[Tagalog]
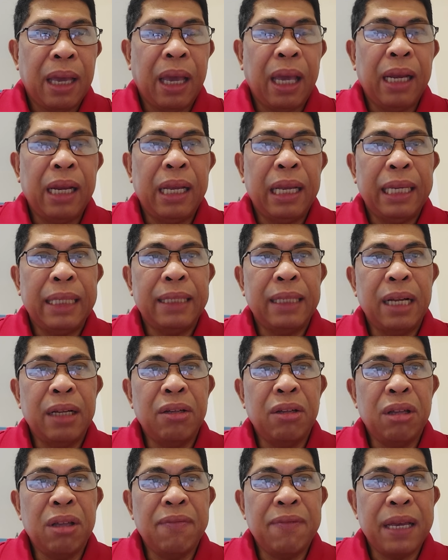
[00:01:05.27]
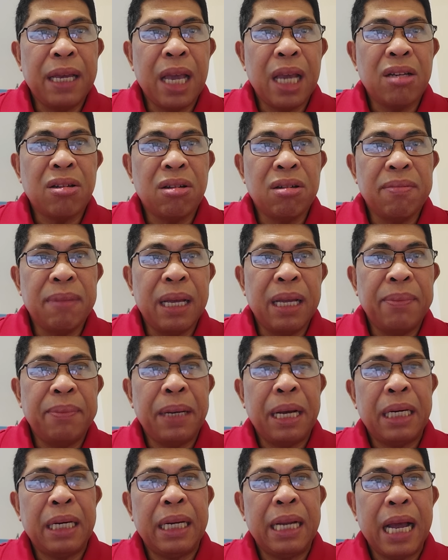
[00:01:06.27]
and hit the notification
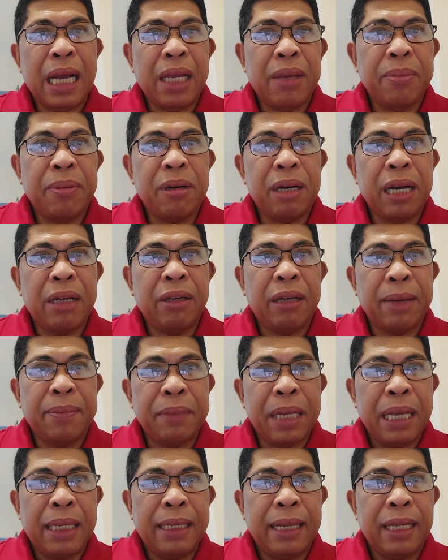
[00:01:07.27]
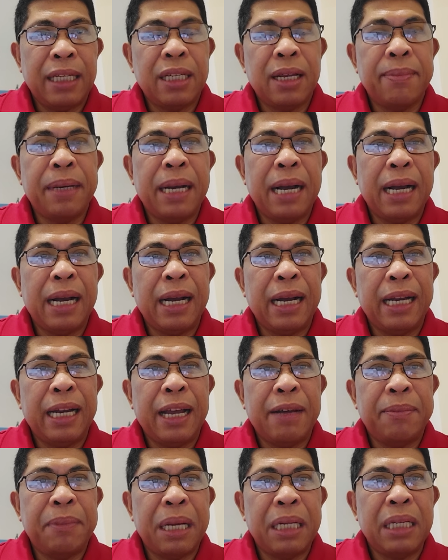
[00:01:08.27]
bell para lagi po kayong updated sa mga
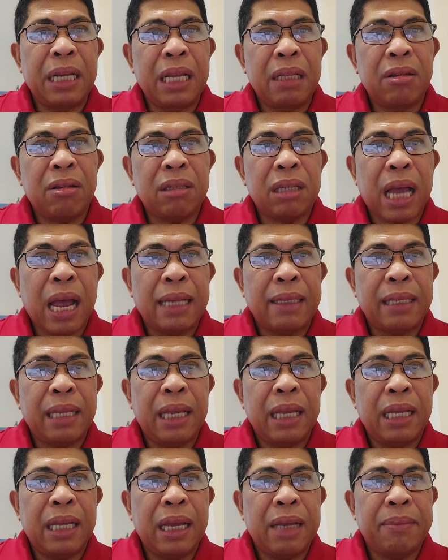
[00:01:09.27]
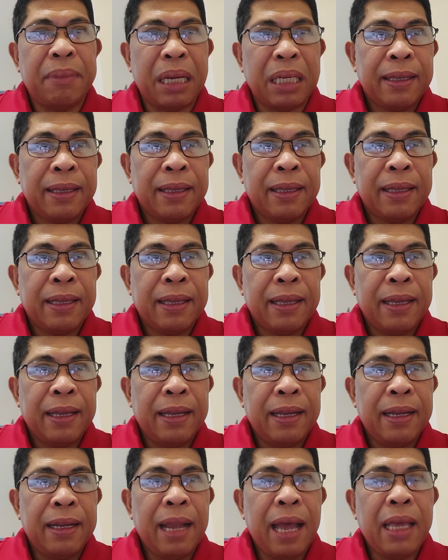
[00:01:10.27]
kaganapan dito sa ating uh, bansa.
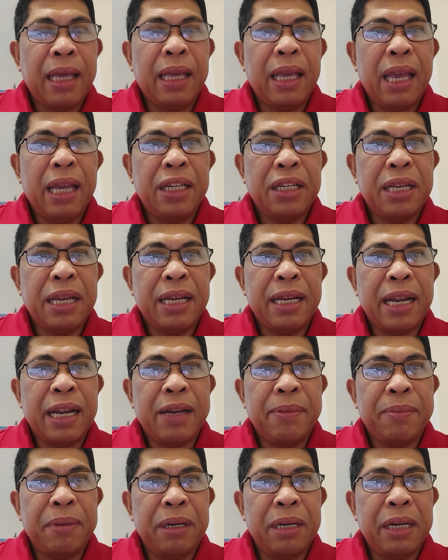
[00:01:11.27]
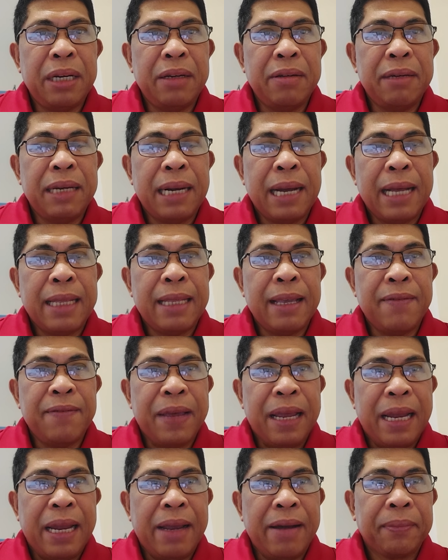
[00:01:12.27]
Like and share na rin po ninyo ng
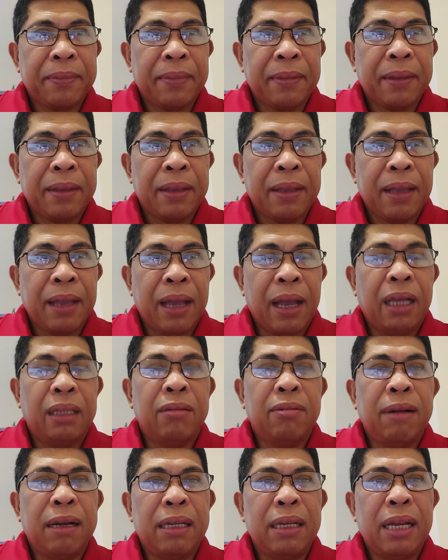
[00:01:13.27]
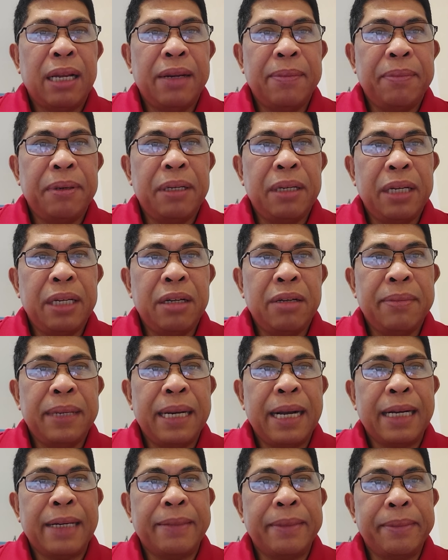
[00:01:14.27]
ating video. At huwag na rin po
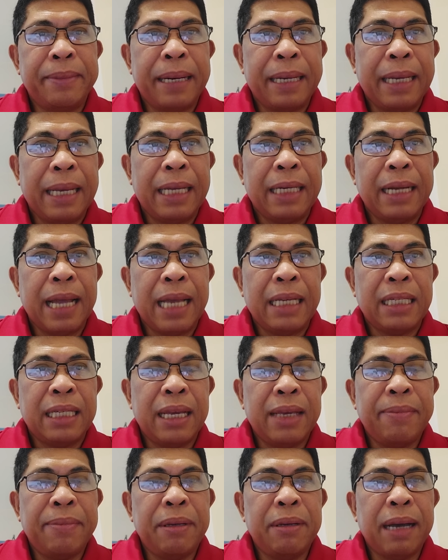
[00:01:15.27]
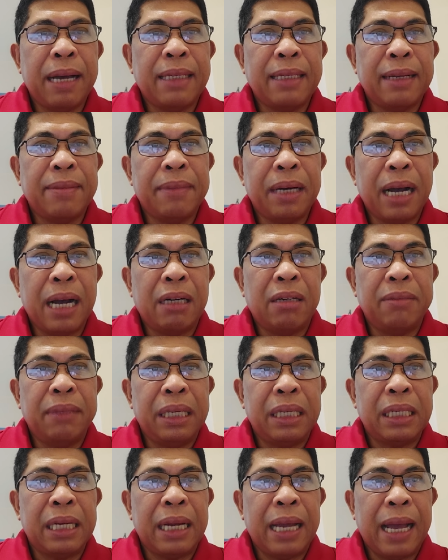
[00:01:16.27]
ninyo mga kababayan na skip yung ating mga
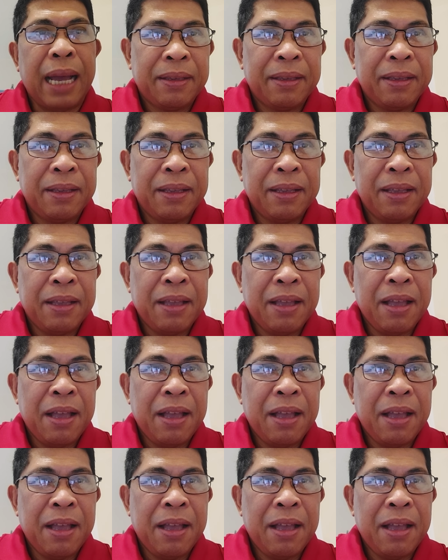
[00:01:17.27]
commercial ads